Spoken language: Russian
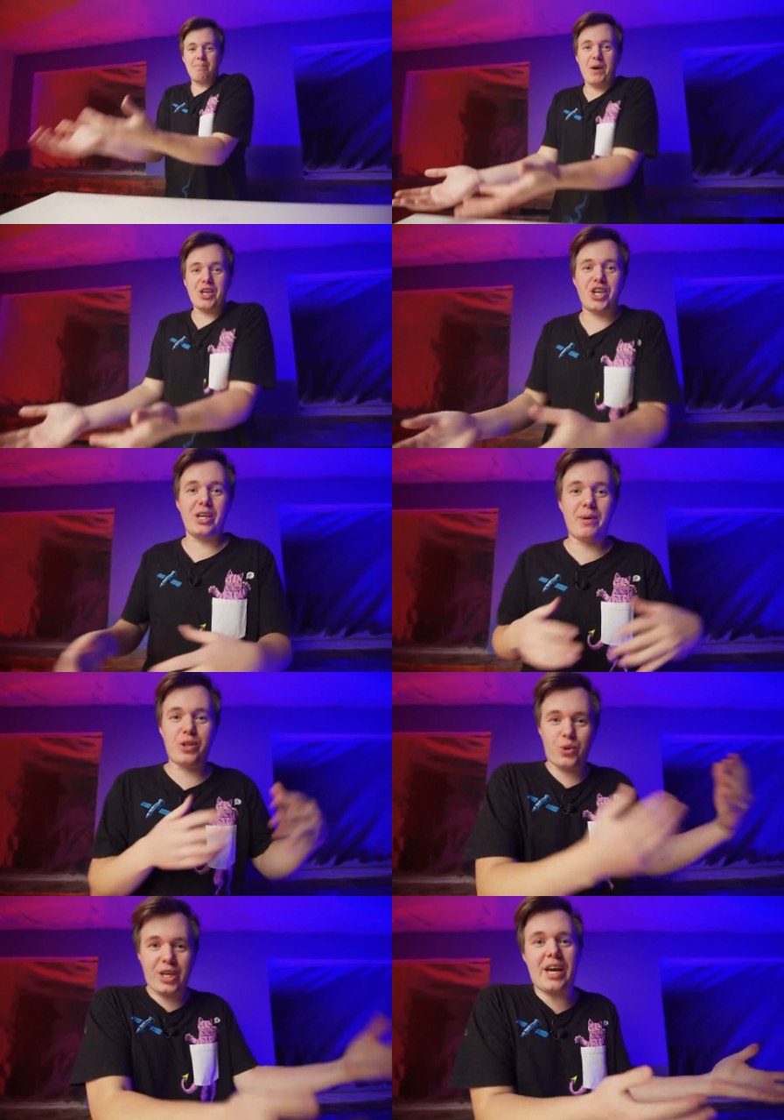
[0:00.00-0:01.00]
печи, либо
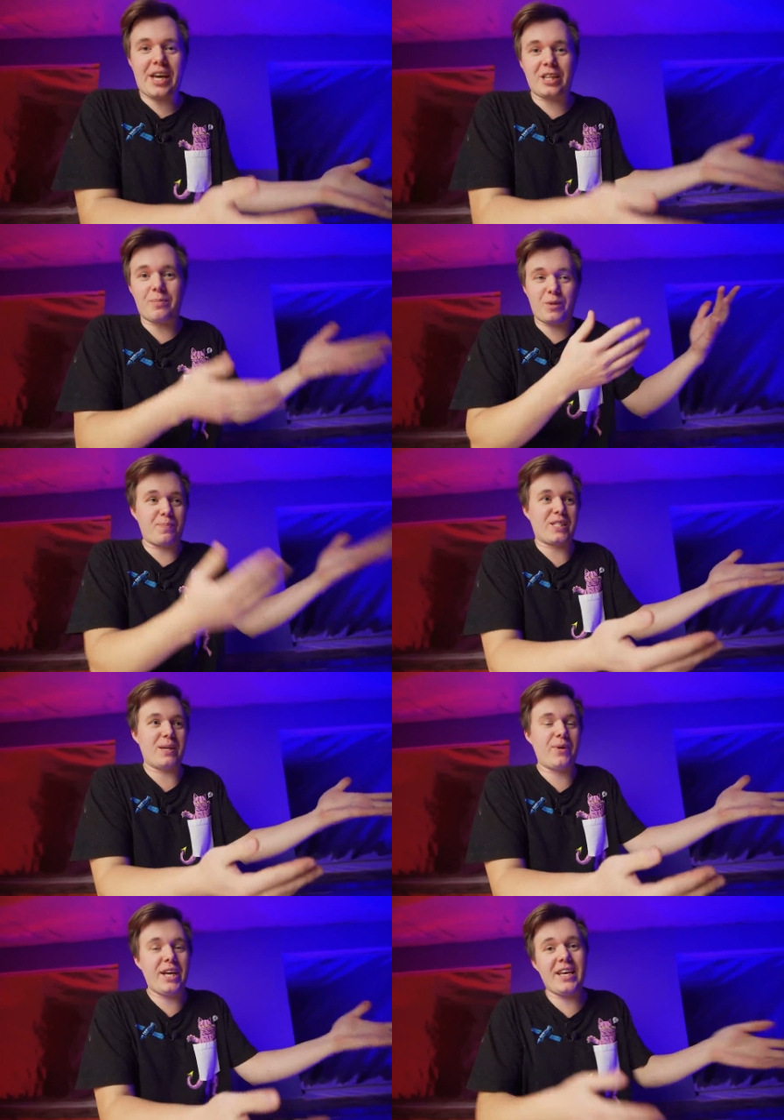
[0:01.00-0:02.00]
другие какие-то
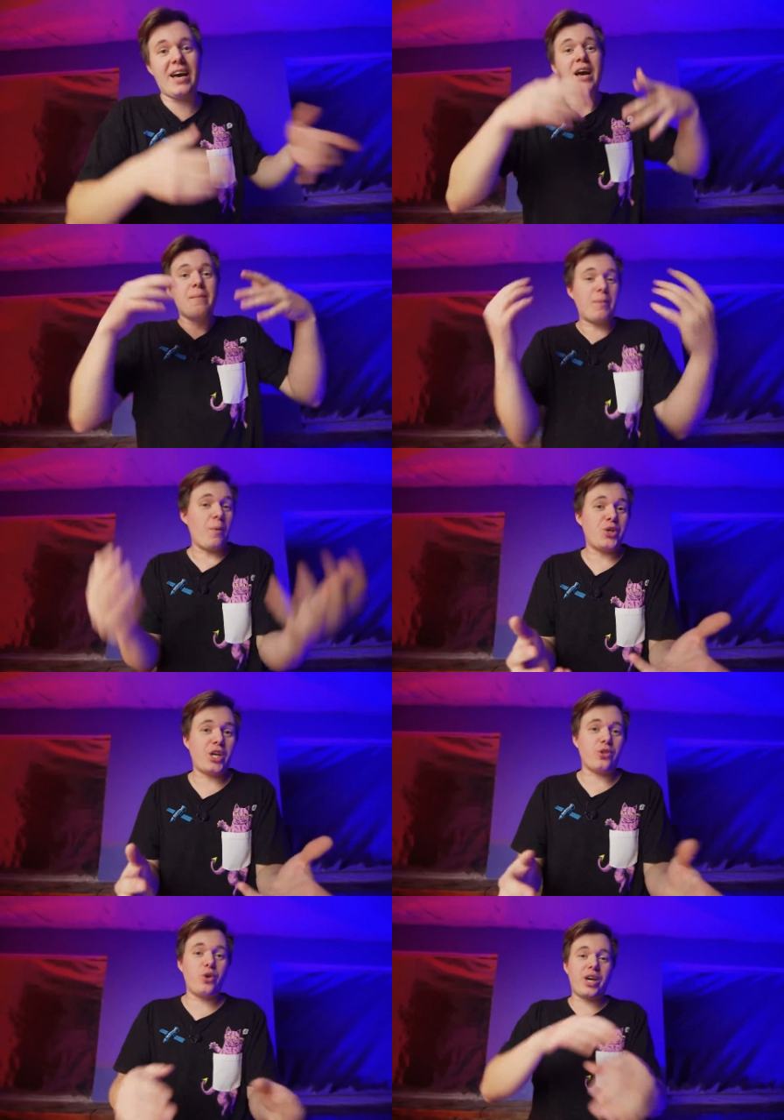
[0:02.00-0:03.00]
приспособления, при помощи
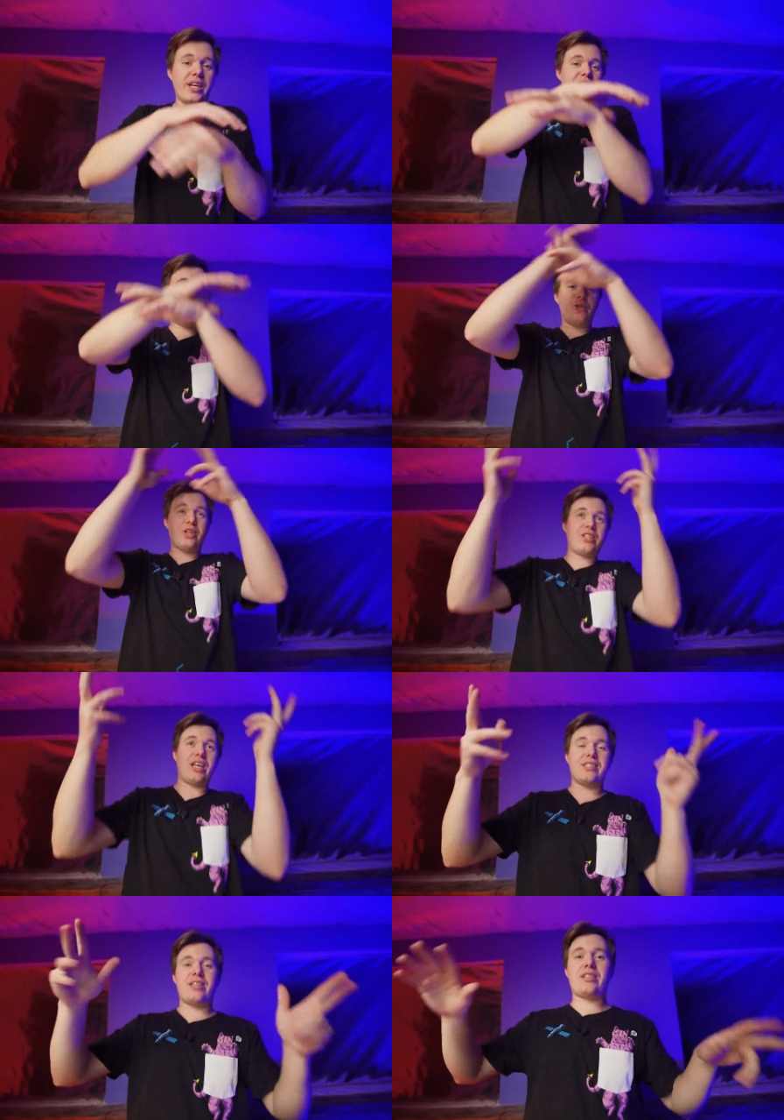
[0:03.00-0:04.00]
которых они делают
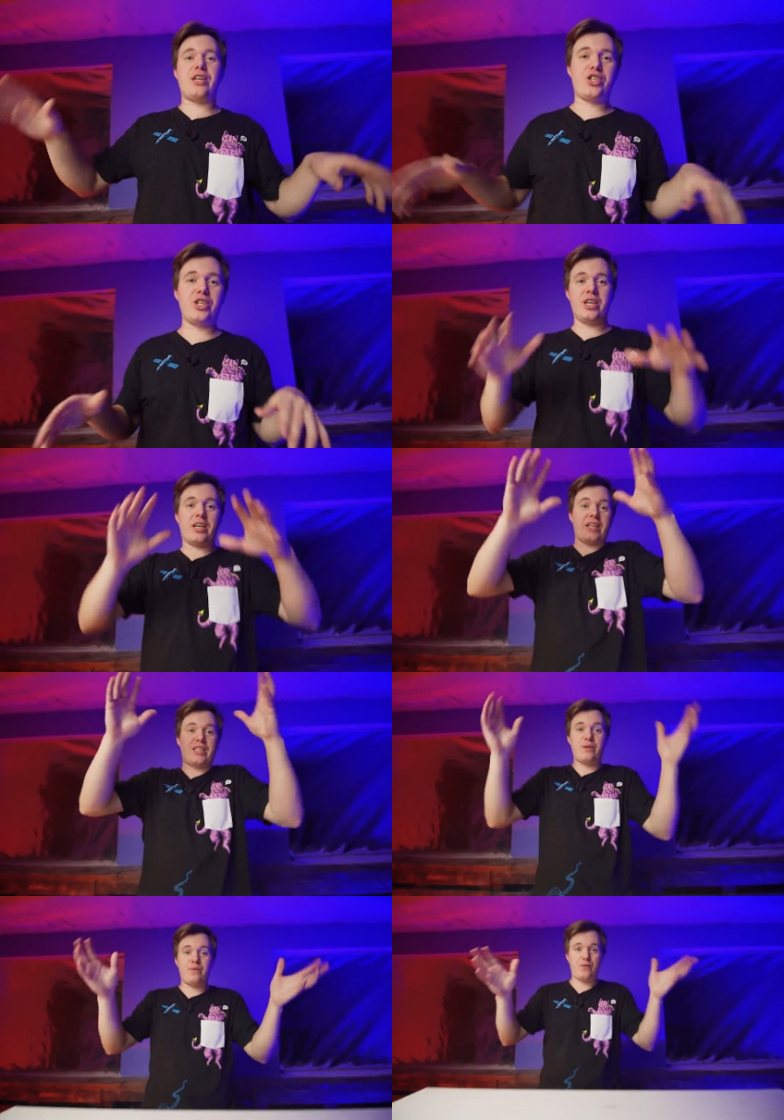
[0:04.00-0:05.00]
интересные различные
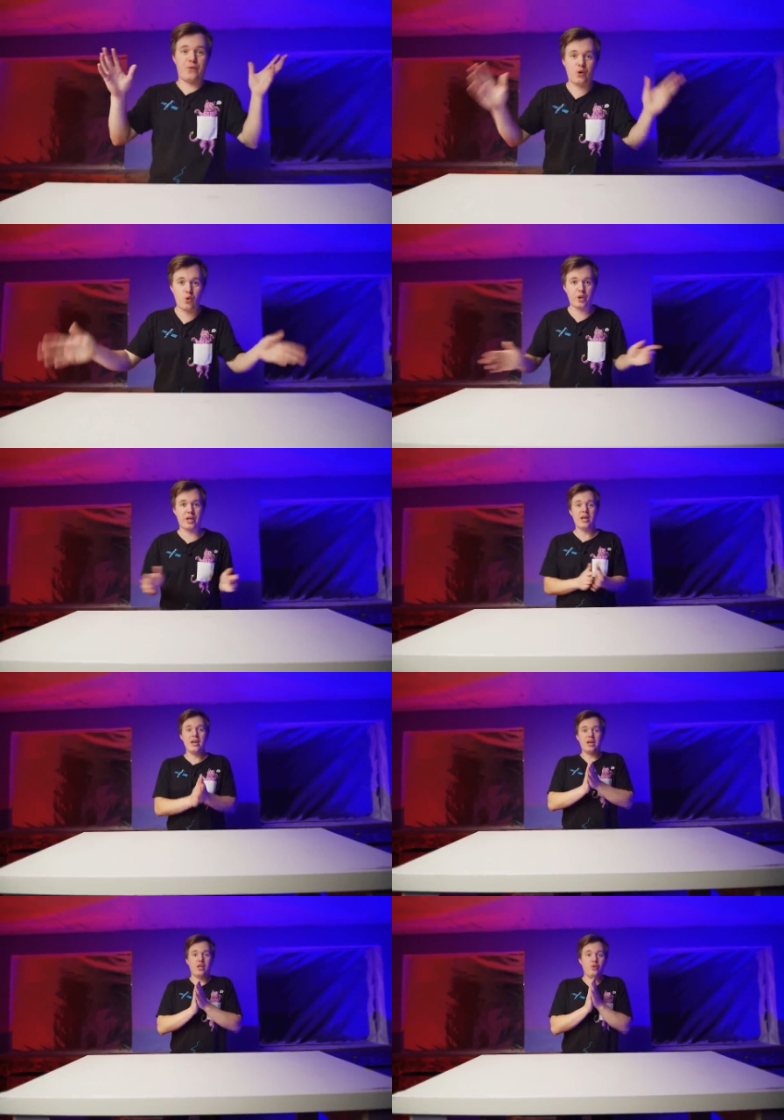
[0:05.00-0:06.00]
красивые фигуры.
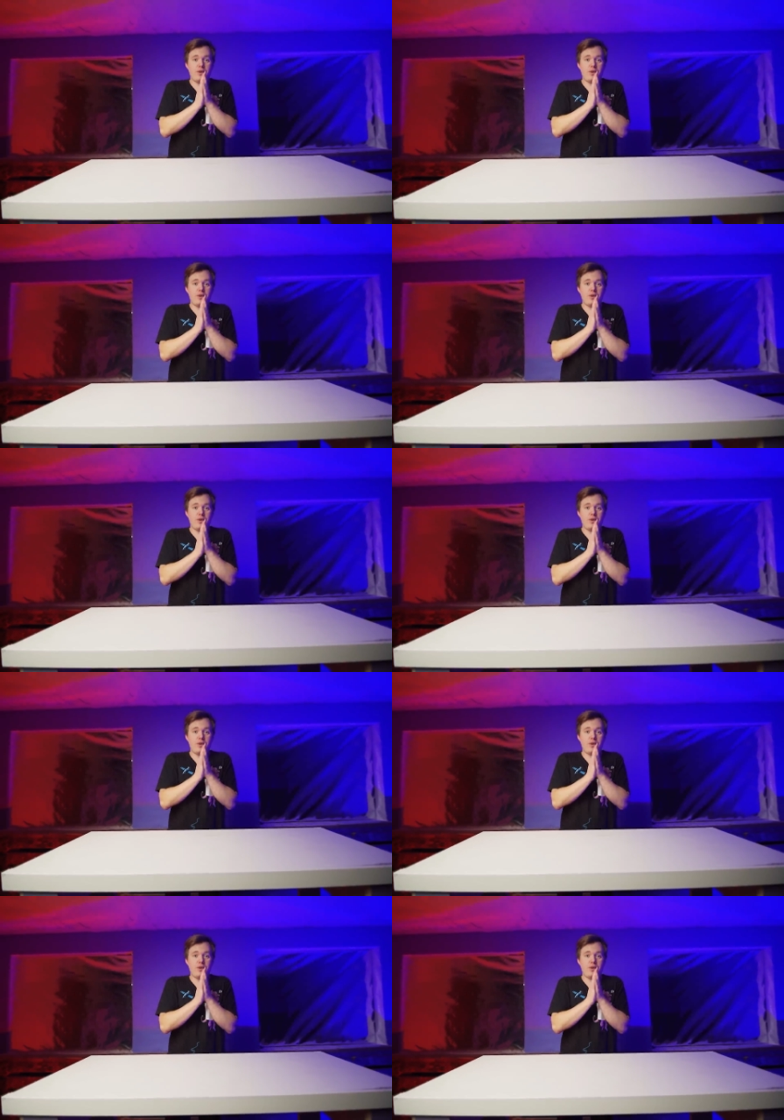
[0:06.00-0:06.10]
Но